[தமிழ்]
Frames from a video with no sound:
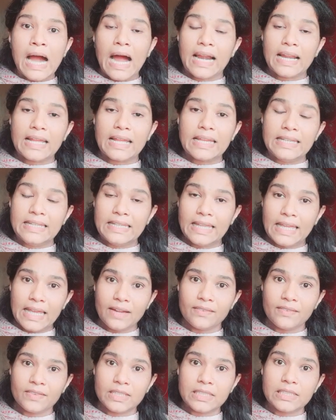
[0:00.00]
ஆனால் இதையே
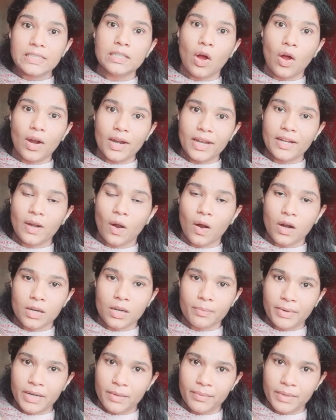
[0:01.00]
நான் வந்து ஆன்லைனில்
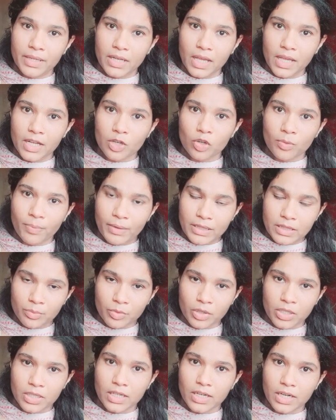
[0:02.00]
ஆர்டர் பண்ணேன் அப்படின்னா எனக்கு ஒரு பத்து
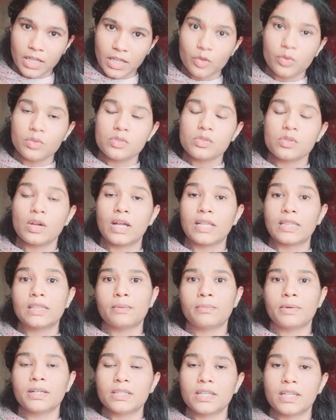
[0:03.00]
முட்டை தான் கிடைக்கும் ஸோ
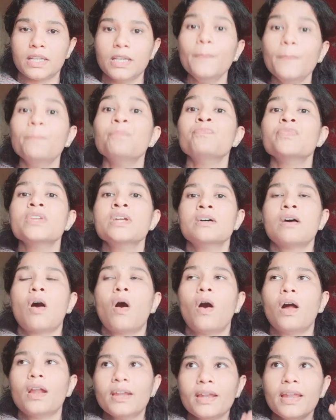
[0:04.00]
அந்த மாதிரி
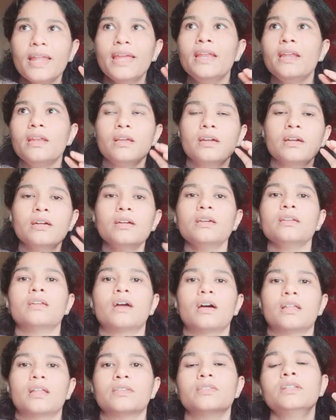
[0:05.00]
ஆன்லைனுக்கு
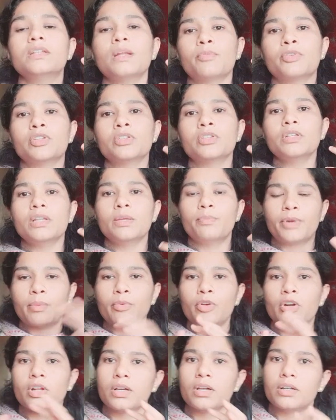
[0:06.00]
அதாவது நம்ம வந்து இப்போ
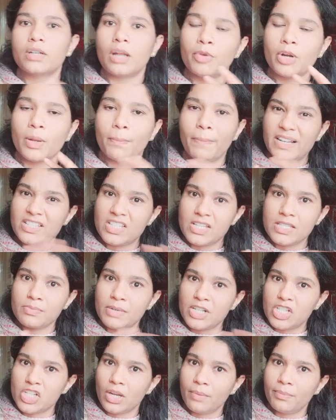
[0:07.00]
நம்மளோட நம்மளோட
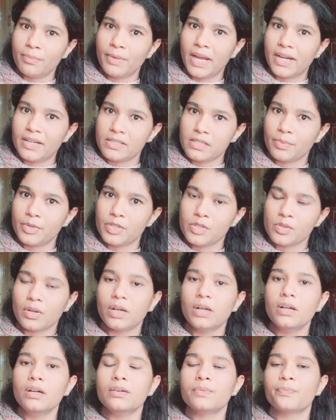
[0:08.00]
பர்ச்சேஸ் பட்ஜெட் எப்படி ஆகிடுச்சு அப்படின்னு
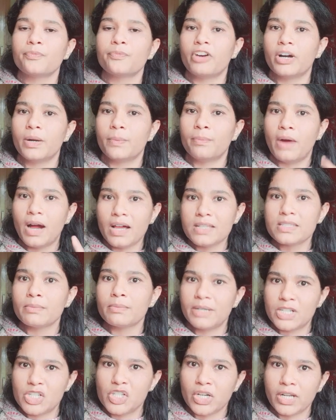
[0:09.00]
சொன்னால் மாத
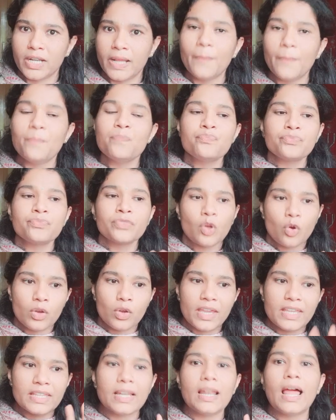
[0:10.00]
பட்ஜெட்டில்
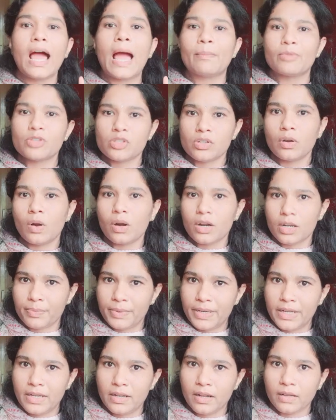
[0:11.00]
ஓகே இதெல்லாம் அமேசானில்
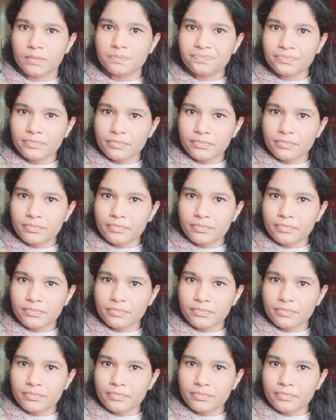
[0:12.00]
ஆர்டர் பண்ணிடலாம்